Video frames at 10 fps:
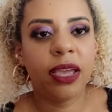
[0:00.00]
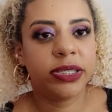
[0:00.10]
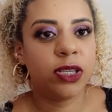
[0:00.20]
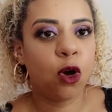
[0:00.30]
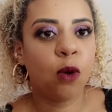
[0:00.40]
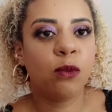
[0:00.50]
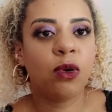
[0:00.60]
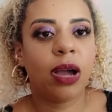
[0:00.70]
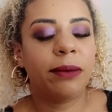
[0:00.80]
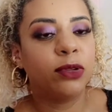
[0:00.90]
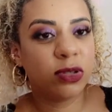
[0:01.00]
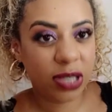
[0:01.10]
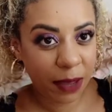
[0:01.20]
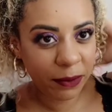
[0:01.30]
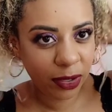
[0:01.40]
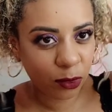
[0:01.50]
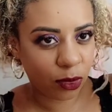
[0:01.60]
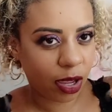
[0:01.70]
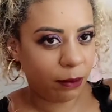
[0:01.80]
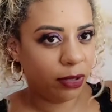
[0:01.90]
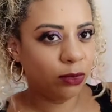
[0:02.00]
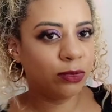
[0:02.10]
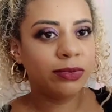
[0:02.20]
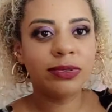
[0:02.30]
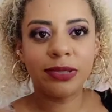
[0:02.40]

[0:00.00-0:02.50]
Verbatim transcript: assim como o nosso cabelo, couro cabeludo